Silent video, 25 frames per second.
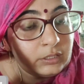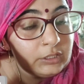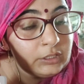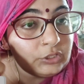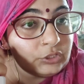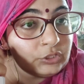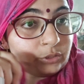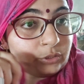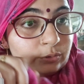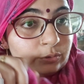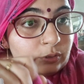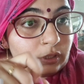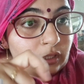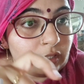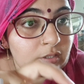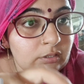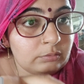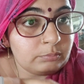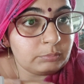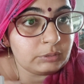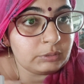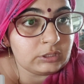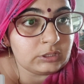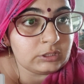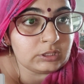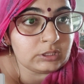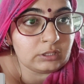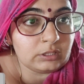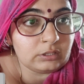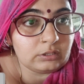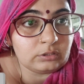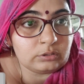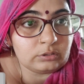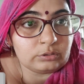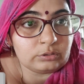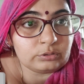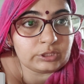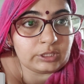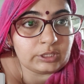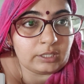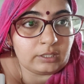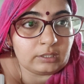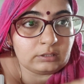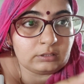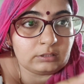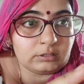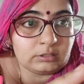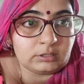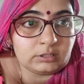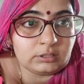वो आंगन बन जाए तो शायद
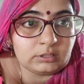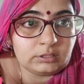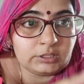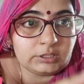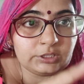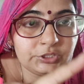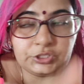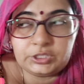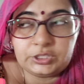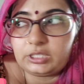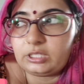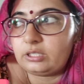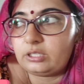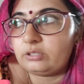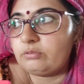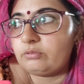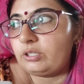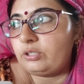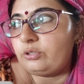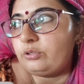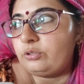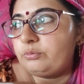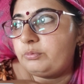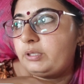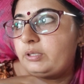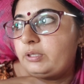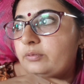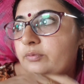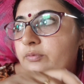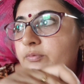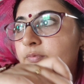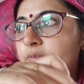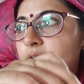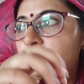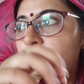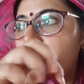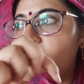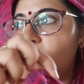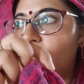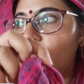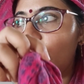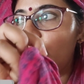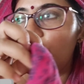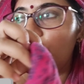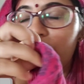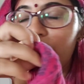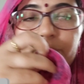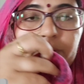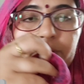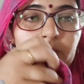नीची लगवा लूँ मैं ऊपर
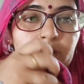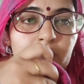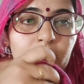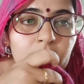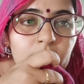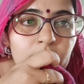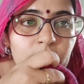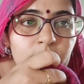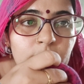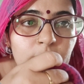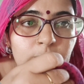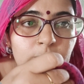ना लगवाऊँ